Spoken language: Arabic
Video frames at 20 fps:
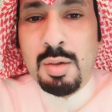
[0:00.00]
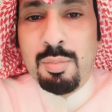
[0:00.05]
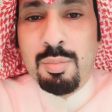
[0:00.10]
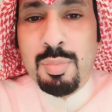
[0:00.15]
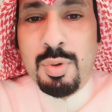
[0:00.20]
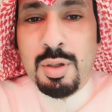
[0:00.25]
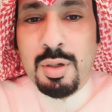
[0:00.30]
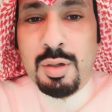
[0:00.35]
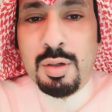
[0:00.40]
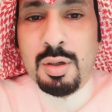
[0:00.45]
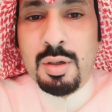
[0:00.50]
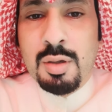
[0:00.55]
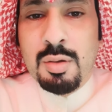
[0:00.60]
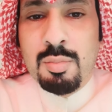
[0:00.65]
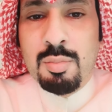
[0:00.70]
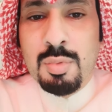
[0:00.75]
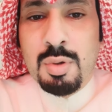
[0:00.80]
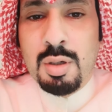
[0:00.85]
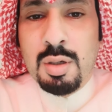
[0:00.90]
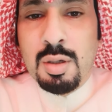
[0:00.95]
بين
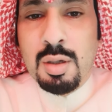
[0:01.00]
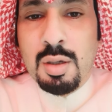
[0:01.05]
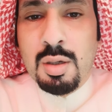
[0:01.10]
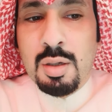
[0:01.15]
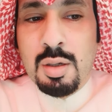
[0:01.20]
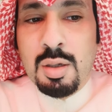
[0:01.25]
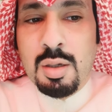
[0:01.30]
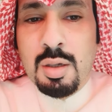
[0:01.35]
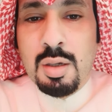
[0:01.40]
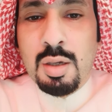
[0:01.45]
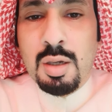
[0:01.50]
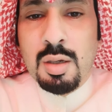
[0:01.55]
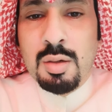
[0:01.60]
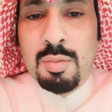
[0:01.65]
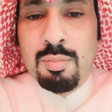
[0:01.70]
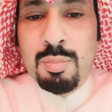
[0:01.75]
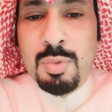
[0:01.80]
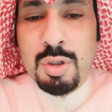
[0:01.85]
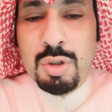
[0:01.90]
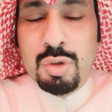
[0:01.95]

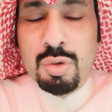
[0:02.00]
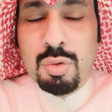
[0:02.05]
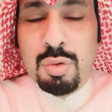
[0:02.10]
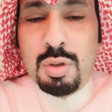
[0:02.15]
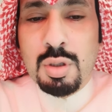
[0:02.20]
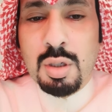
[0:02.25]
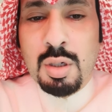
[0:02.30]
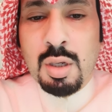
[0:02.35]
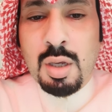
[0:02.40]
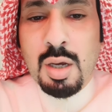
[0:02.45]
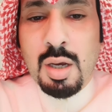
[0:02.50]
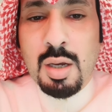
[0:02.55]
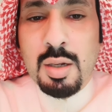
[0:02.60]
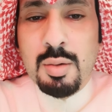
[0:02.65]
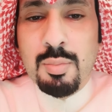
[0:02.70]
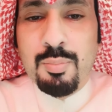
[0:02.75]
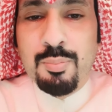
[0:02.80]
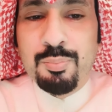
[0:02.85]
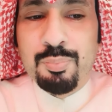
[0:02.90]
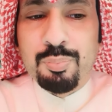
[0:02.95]
المرزوق
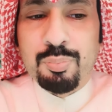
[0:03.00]
الغانم